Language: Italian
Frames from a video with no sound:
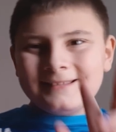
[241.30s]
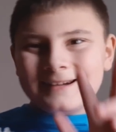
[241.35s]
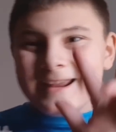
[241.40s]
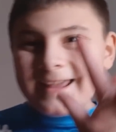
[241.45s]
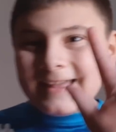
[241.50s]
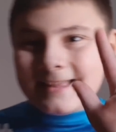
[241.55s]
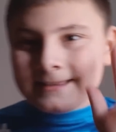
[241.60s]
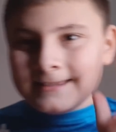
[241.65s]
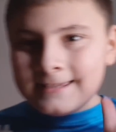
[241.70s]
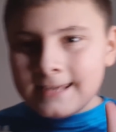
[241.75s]

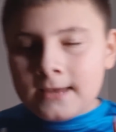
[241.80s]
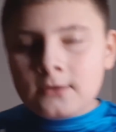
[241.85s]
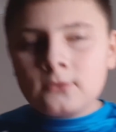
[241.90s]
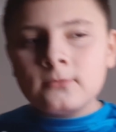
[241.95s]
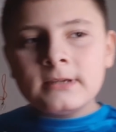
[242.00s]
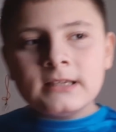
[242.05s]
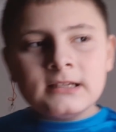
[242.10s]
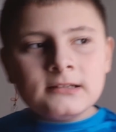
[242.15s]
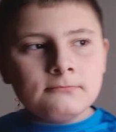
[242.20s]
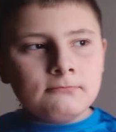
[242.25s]
3-0
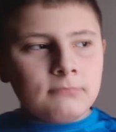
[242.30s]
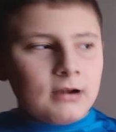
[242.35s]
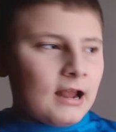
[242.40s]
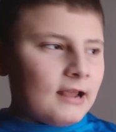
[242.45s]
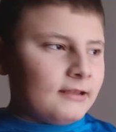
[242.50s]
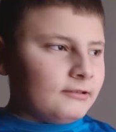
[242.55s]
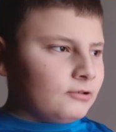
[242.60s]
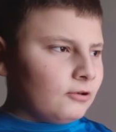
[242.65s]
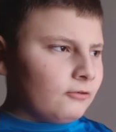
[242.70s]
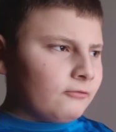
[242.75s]
per il
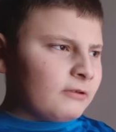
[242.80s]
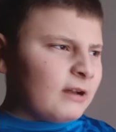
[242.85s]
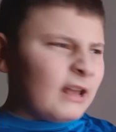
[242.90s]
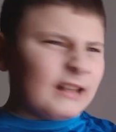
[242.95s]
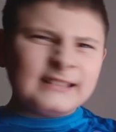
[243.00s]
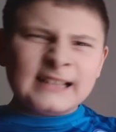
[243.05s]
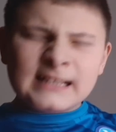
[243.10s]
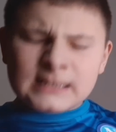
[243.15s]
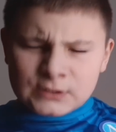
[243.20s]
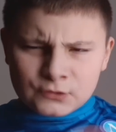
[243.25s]
Brighton.
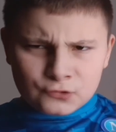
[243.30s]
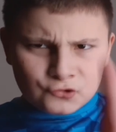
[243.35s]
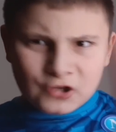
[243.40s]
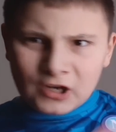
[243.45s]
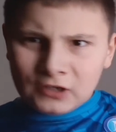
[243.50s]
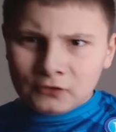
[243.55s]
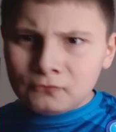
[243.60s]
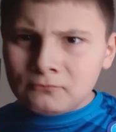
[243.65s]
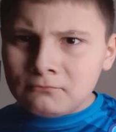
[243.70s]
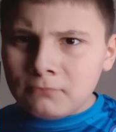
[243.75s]
Adesso
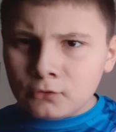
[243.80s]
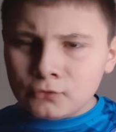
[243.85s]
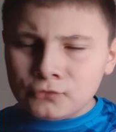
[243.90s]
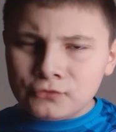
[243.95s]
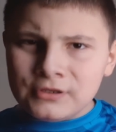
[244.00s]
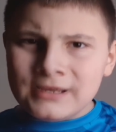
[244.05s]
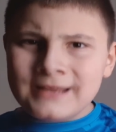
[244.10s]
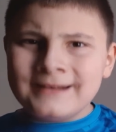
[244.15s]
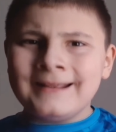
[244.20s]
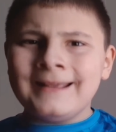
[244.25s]
hanno un
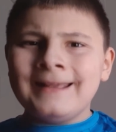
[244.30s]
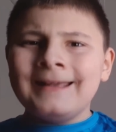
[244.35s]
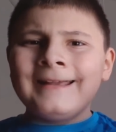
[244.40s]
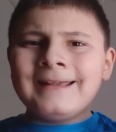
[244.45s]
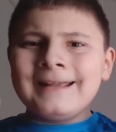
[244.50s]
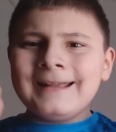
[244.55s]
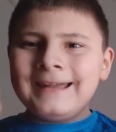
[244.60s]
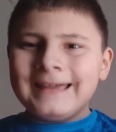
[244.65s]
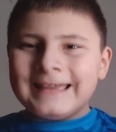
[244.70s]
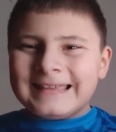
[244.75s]

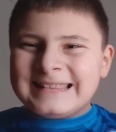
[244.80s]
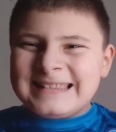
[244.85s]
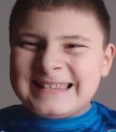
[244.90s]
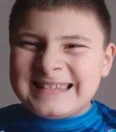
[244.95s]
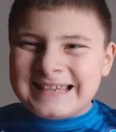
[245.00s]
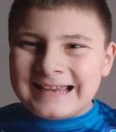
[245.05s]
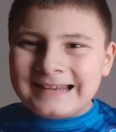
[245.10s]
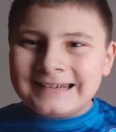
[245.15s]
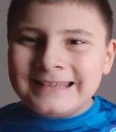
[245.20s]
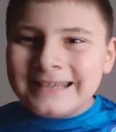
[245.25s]
portiere
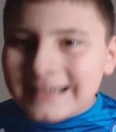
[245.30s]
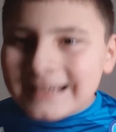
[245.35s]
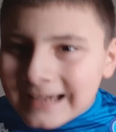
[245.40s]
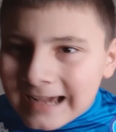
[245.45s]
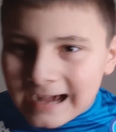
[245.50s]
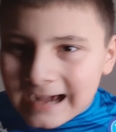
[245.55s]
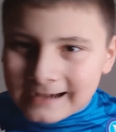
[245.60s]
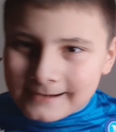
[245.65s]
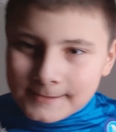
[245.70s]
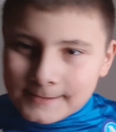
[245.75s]

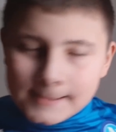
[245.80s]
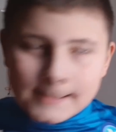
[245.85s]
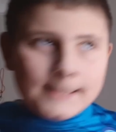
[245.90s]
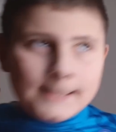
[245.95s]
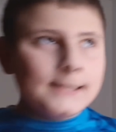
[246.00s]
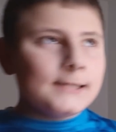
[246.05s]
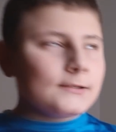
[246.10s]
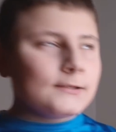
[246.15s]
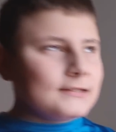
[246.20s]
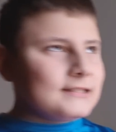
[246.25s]
Gazzanica.
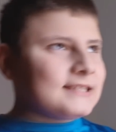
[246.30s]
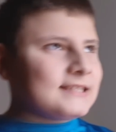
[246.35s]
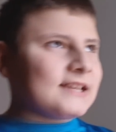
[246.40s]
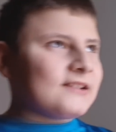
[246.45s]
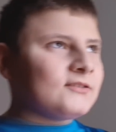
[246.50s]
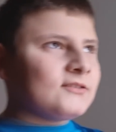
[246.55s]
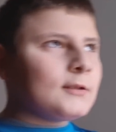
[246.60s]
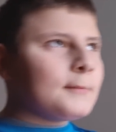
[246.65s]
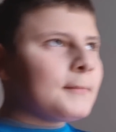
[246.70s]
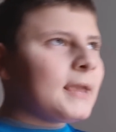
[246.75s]
Quindi
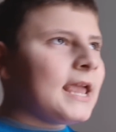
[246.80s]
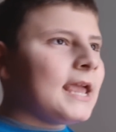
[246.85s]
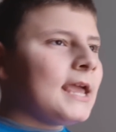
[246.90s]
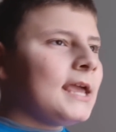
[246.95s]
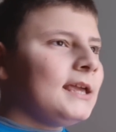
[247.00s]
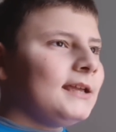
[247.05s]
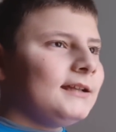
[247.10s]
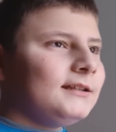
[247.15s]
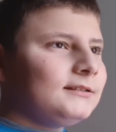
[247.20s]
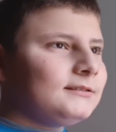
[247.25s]
secondo
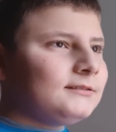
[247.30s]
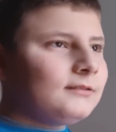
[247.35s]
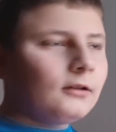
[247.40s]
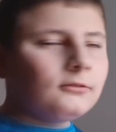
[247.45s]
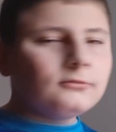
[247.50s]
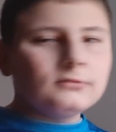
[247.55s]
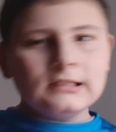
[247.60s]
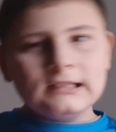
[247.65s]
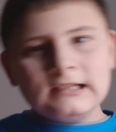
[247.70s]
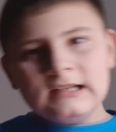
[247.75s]
me il
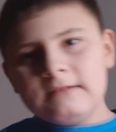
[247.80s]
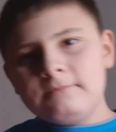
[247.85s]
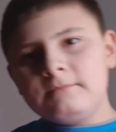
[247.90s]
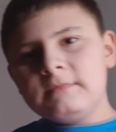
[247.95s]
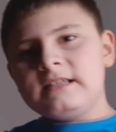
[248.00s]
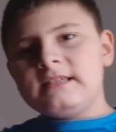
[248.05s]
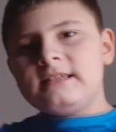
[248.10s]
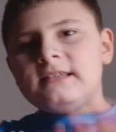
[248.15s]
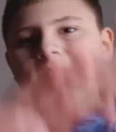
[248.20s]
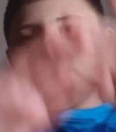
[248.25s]
Tottenham
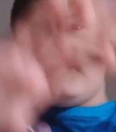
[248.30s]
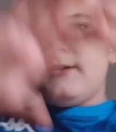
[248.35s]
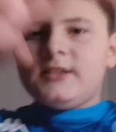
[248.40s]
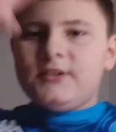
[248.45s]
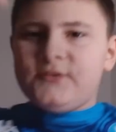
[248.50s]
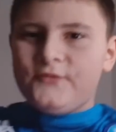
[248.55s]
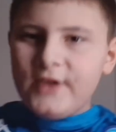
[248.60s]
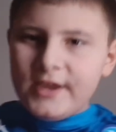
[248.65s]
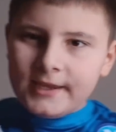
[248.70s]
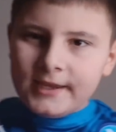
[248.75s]
si deve
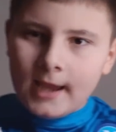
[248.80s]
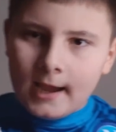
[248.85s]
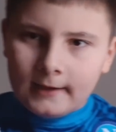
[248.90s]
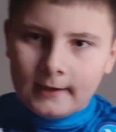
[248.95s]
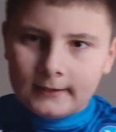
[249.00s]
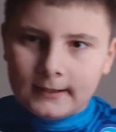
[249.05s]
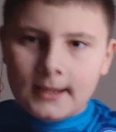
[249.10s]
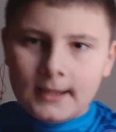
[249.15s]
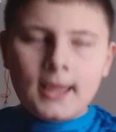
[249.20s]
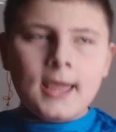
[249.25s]

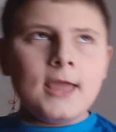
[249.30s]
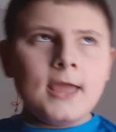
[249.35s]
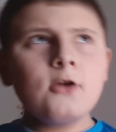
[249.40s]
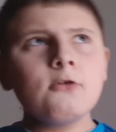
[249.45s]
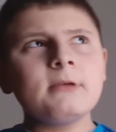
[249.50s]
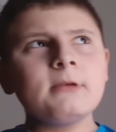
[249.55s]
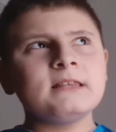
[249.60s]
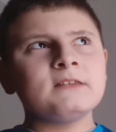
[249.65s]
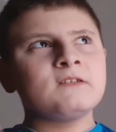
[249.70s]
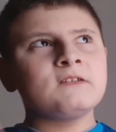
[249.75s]
svegliare. Io
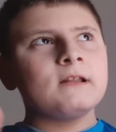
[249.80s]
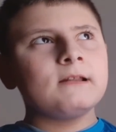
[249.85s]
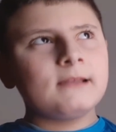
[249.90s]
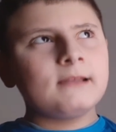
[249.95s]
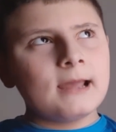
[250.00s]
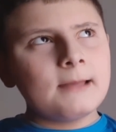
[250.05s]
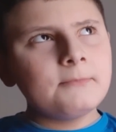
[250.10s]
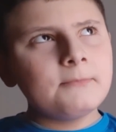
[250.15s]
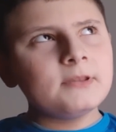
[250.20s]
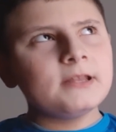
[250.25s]
penso che il
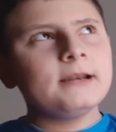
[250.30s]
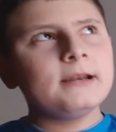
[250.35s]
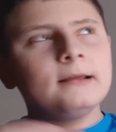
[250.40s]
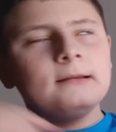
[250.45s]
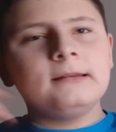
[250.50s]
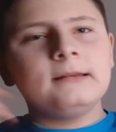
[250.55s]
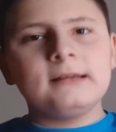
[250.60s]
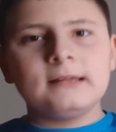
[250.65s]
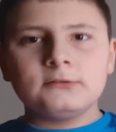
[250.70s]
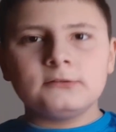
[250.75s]
cambio
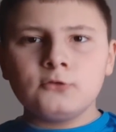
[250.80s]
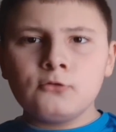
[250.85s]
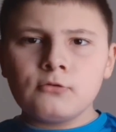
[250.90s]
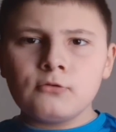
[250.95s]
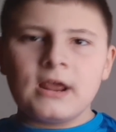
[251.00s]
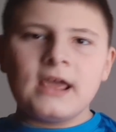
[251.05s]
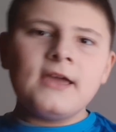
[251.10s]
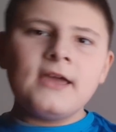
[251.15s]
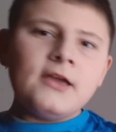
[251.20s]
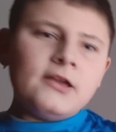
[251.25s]

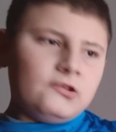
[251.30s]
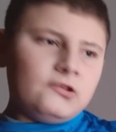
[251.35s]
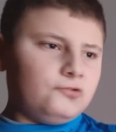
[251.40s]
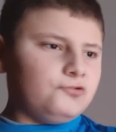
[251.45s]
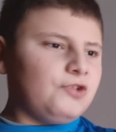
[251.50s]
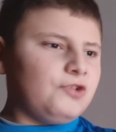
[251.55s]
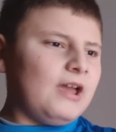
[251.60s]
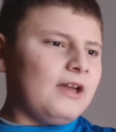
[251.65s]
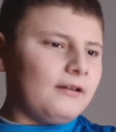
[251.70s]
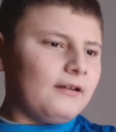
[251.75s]
dell'allenatore
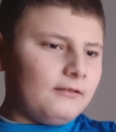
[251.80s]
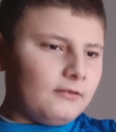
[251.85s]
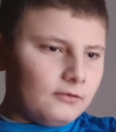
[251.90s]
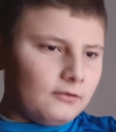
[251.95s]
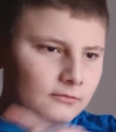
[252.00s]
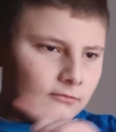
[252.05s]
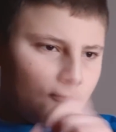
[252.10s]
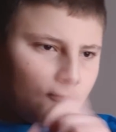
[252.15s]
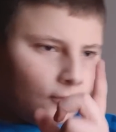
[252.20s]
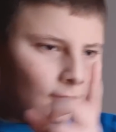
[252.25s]
già
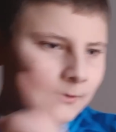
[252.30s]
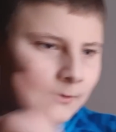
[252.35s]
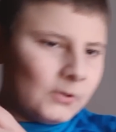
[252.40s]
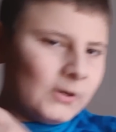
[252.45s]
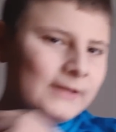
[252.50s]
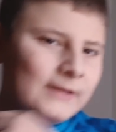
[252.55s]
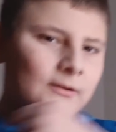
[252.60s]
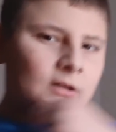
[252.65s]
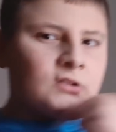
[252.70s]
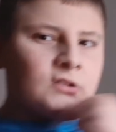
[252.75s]
lo
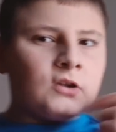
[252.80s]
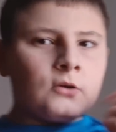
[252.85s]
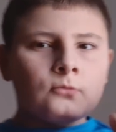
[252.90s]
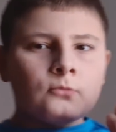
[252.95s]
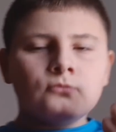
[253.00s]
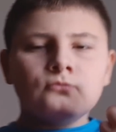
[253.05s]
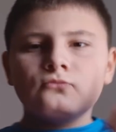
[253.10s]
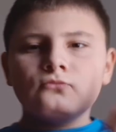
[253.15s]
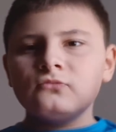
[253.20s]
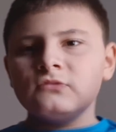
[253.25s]

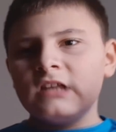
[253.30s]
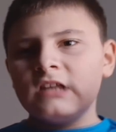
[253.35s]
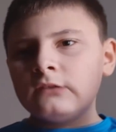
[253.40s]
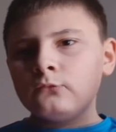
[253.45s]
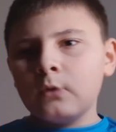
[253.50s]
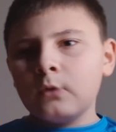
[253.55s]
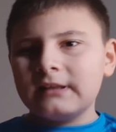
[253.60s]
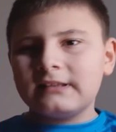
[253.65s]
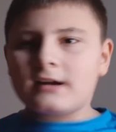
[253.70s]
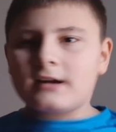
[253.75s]
volevano da
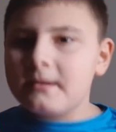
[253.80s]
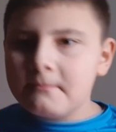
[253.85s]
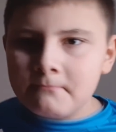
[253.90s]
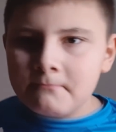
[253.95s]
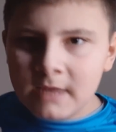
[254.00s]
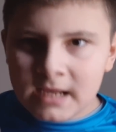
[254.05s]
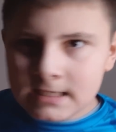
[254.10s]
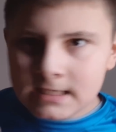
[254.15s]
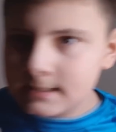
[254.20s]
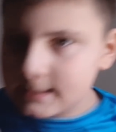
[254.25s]
2-3
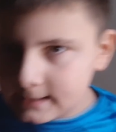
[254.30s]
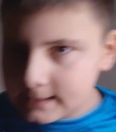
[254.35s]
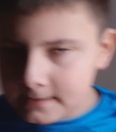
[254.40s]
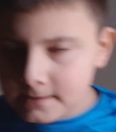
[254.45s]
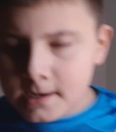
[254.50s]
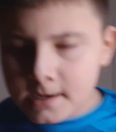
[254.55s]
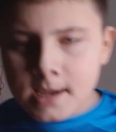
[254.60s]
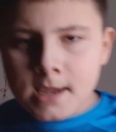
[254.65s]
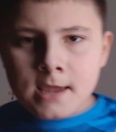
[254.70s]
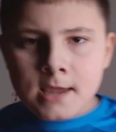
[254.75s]

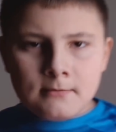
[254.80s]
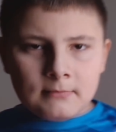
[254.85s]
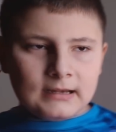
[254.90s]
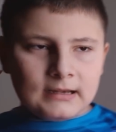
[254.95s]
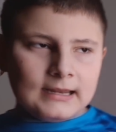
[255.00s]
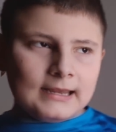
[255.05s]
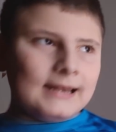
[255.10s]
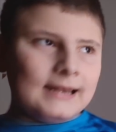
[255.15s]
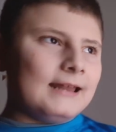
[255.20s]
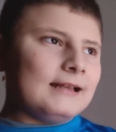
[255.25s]
mesi
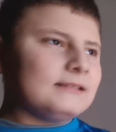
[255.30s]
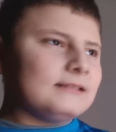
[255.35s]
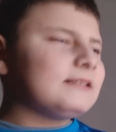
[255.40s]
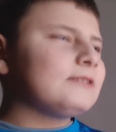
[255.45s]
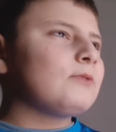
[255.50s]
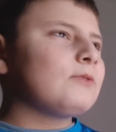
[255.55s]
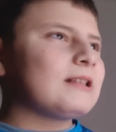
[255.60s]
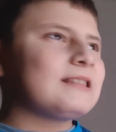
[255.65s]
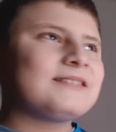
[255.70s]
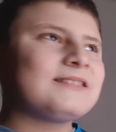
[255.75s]
perché la
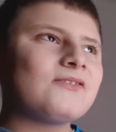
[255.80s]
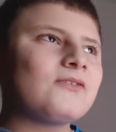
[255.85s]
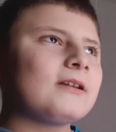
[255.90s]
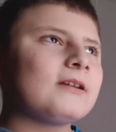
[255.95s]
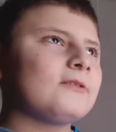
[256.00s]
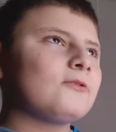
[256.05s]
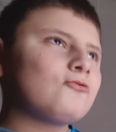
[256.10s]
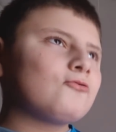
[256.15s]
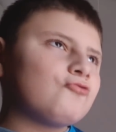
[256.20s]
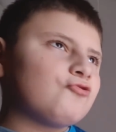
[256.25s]
situazione
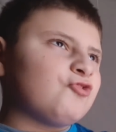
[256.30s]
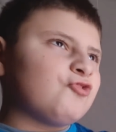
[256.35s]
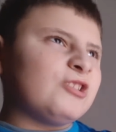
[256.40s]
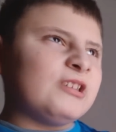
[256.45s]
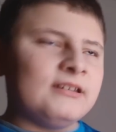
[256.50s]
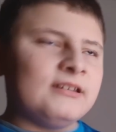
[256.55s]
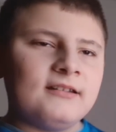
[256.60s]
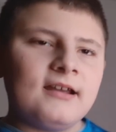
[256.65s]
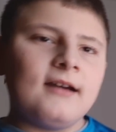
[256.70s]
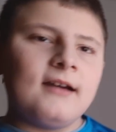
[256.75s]
non
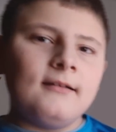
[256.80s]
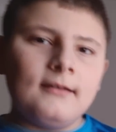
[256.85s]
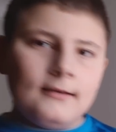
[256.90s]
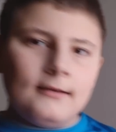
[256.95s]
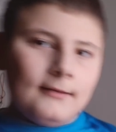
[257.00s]
gira